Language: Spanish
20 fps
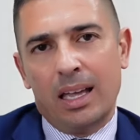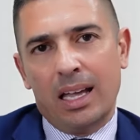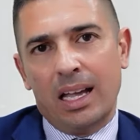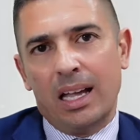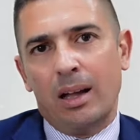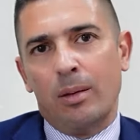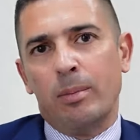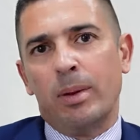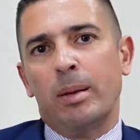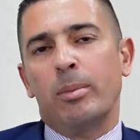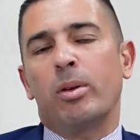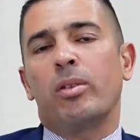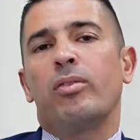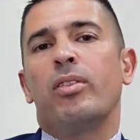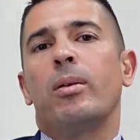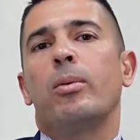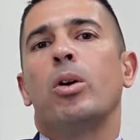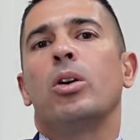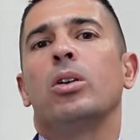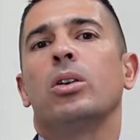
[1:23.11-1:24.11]
Venga, hombre, por
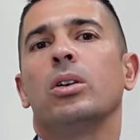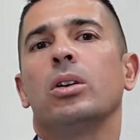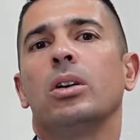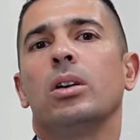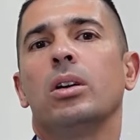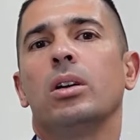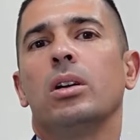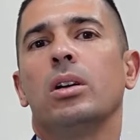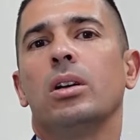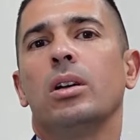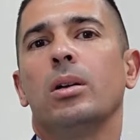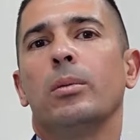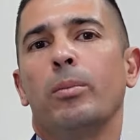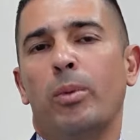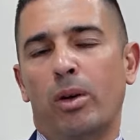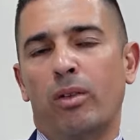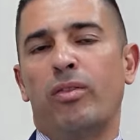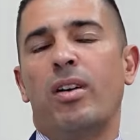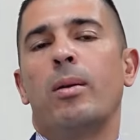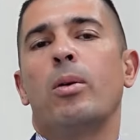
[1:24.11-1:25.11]
favor,
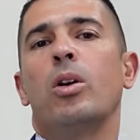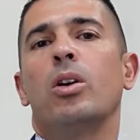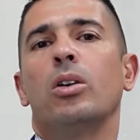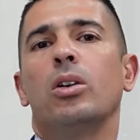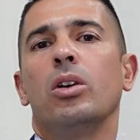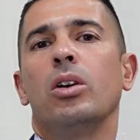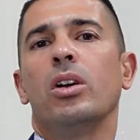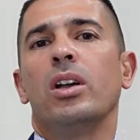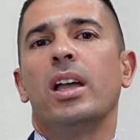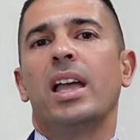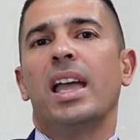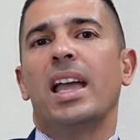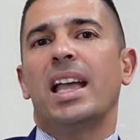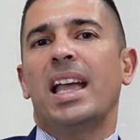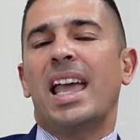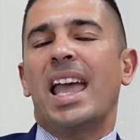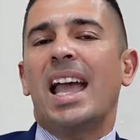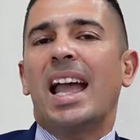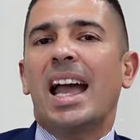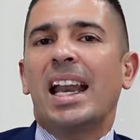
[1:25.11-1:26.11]
por favor.
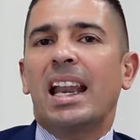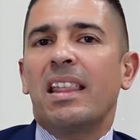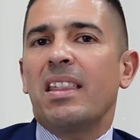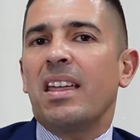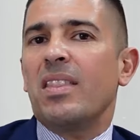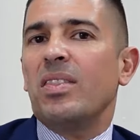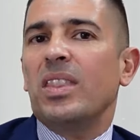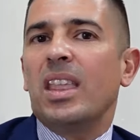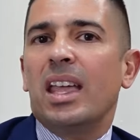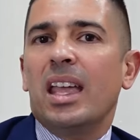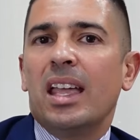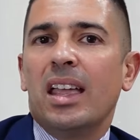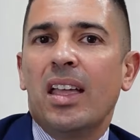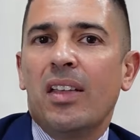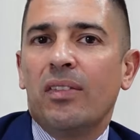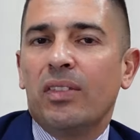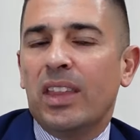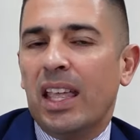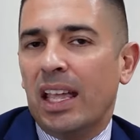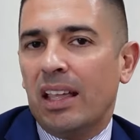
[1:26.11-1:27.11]
¿Qué ganas de,
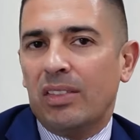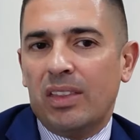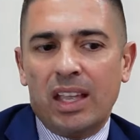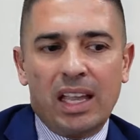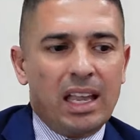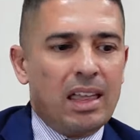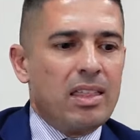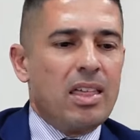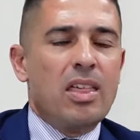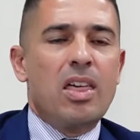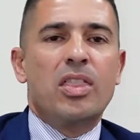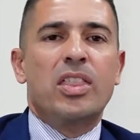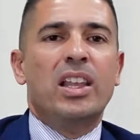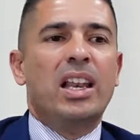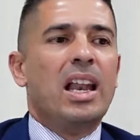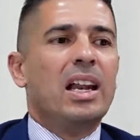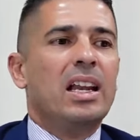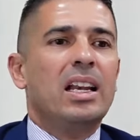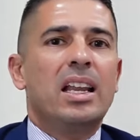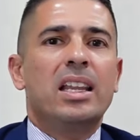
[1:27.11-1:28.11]
de, de, de, qué? De
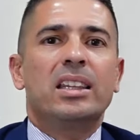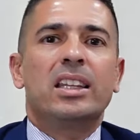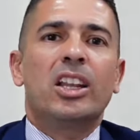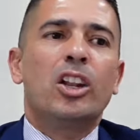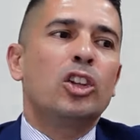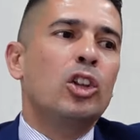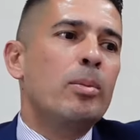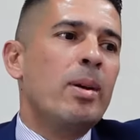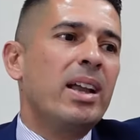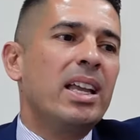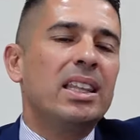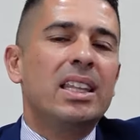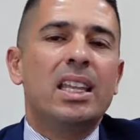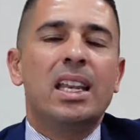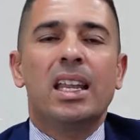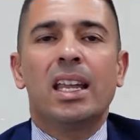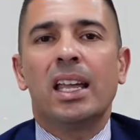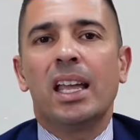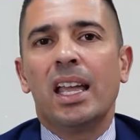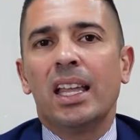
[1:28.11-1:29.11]
decirle al cliente, no, toma, aquí
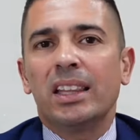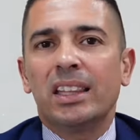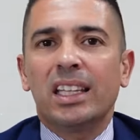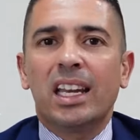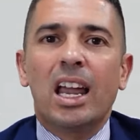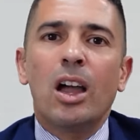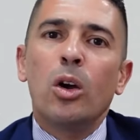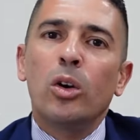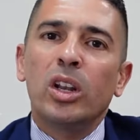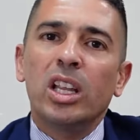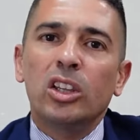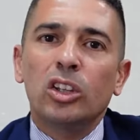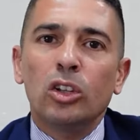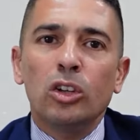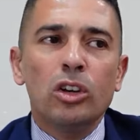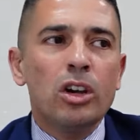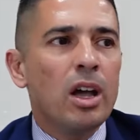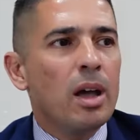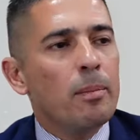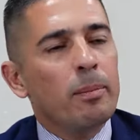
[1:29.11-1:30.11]
tiene tres
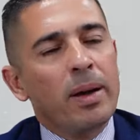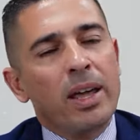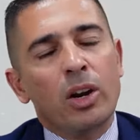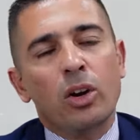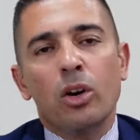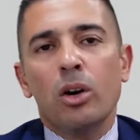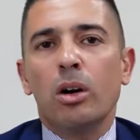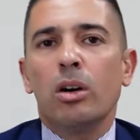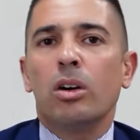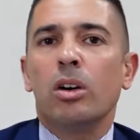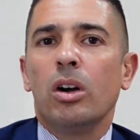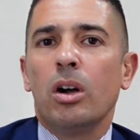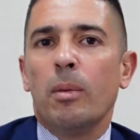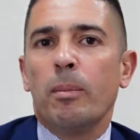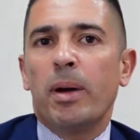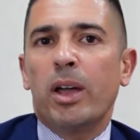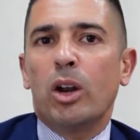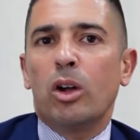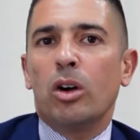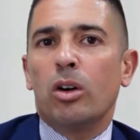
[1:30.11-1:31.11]
euritos, pero,
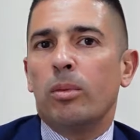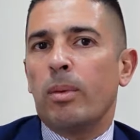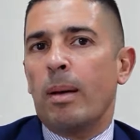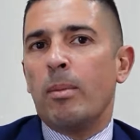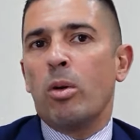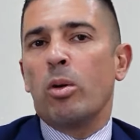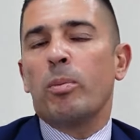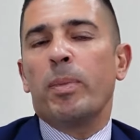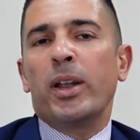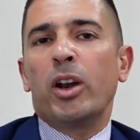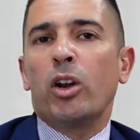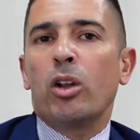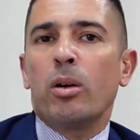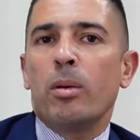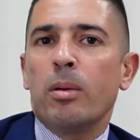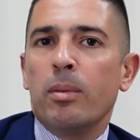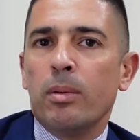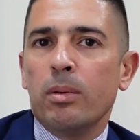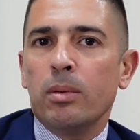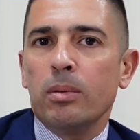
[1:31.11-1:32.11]
pero vamos, pero
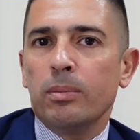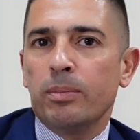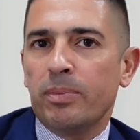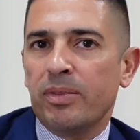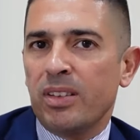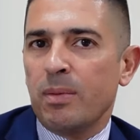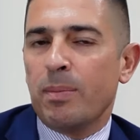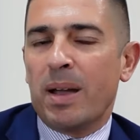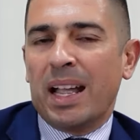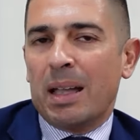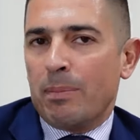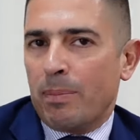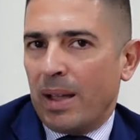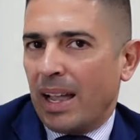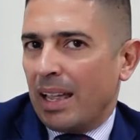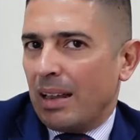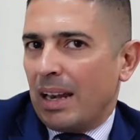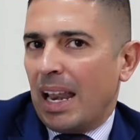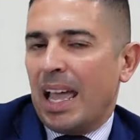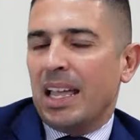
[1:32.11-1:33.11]
no, sí, para que,
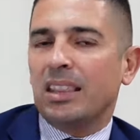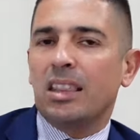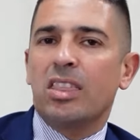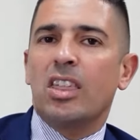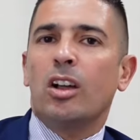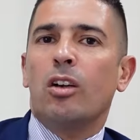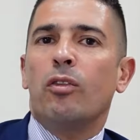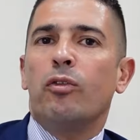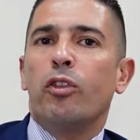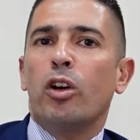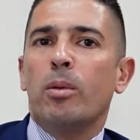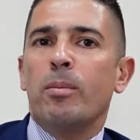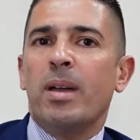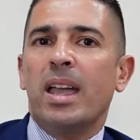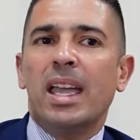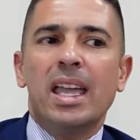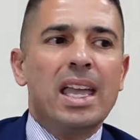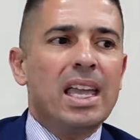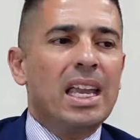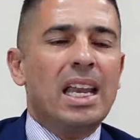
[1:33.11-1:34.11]
para que la gente se
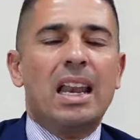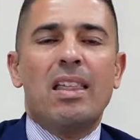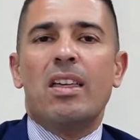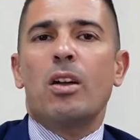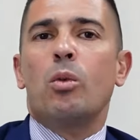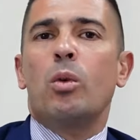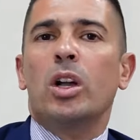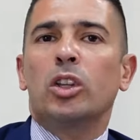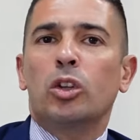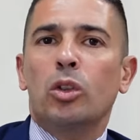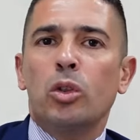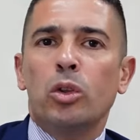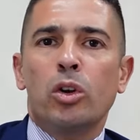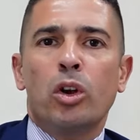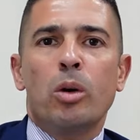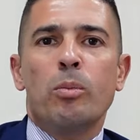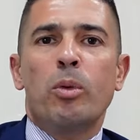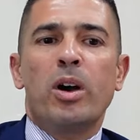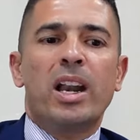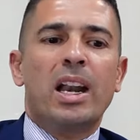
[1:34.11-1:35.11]
conforme y le den cuatro duros.
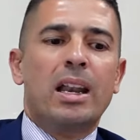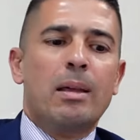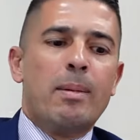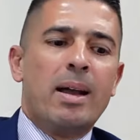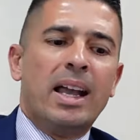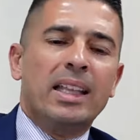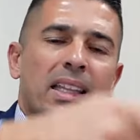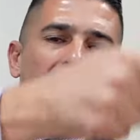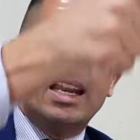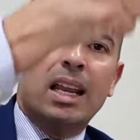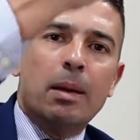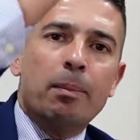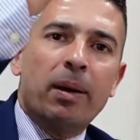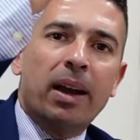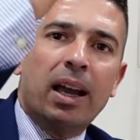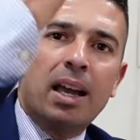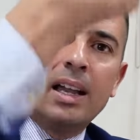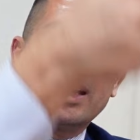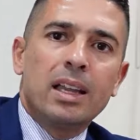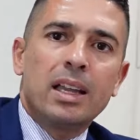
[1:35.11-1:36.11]
No, pues ahora le van a tener que
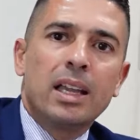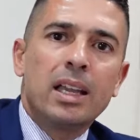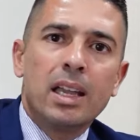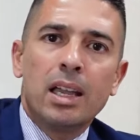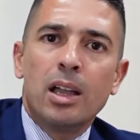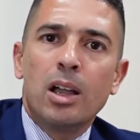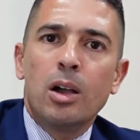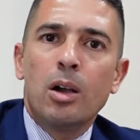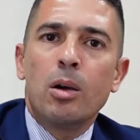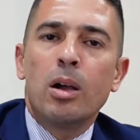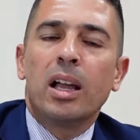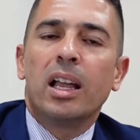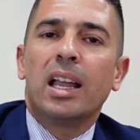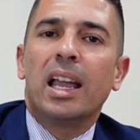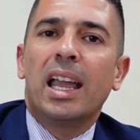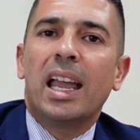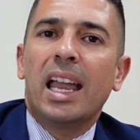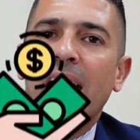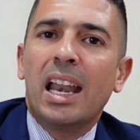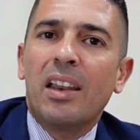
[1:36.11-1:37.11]
pagar
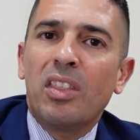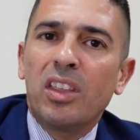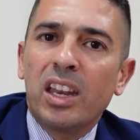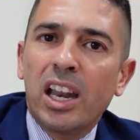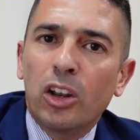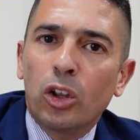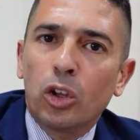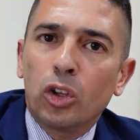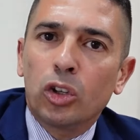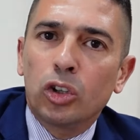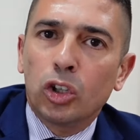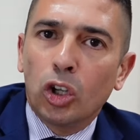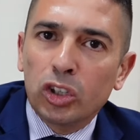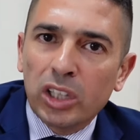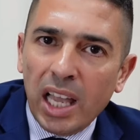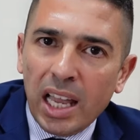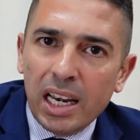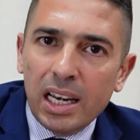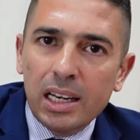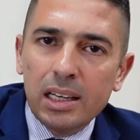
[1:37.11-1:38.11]
el dinero
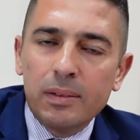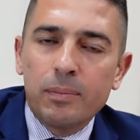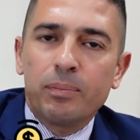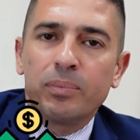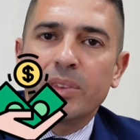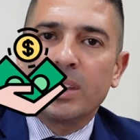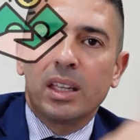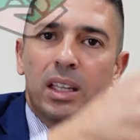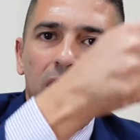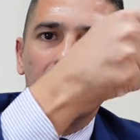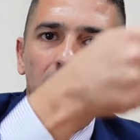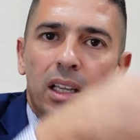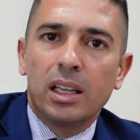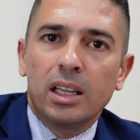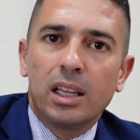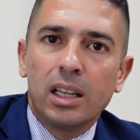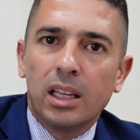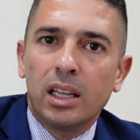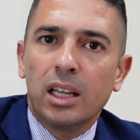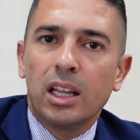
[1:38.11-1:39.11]
total,
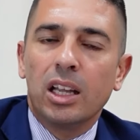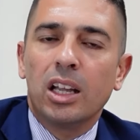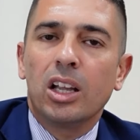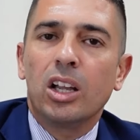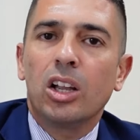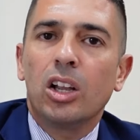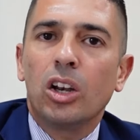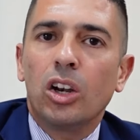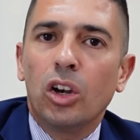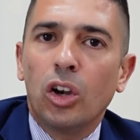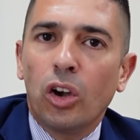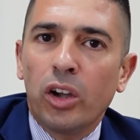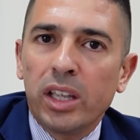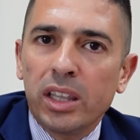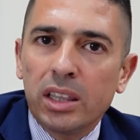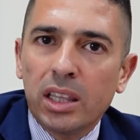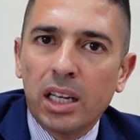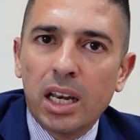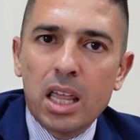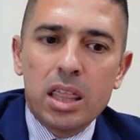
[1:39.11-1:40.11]
los
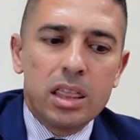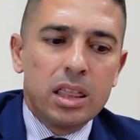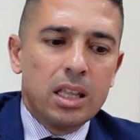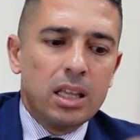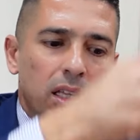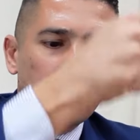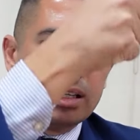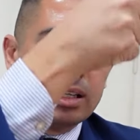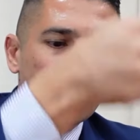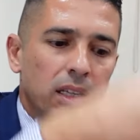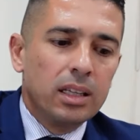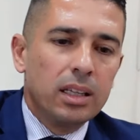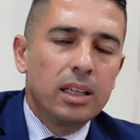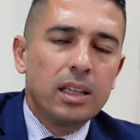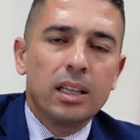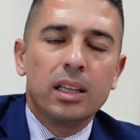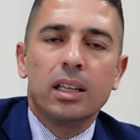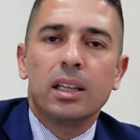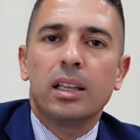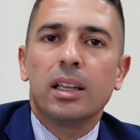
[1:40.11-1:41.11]
intereses
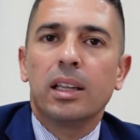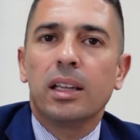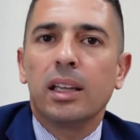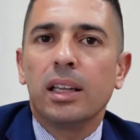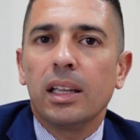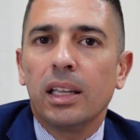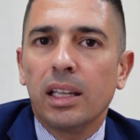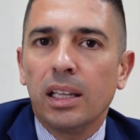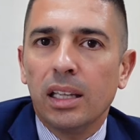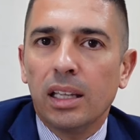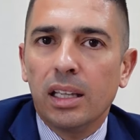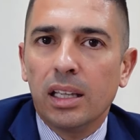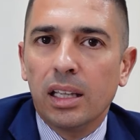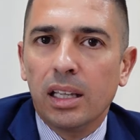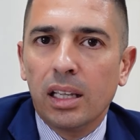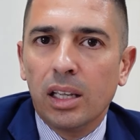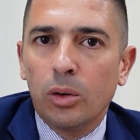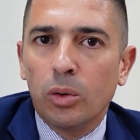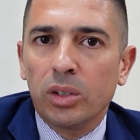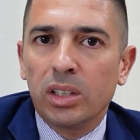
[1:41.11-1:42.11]

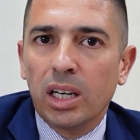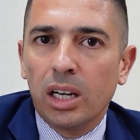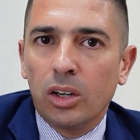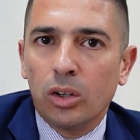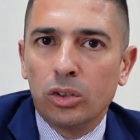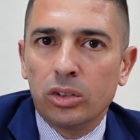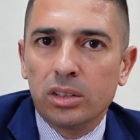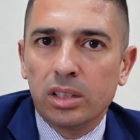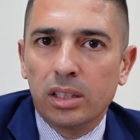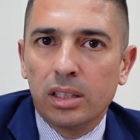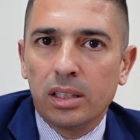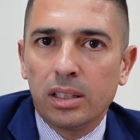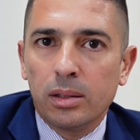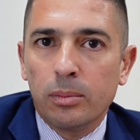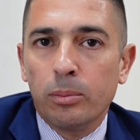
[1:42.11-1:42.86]
y nuestras costas.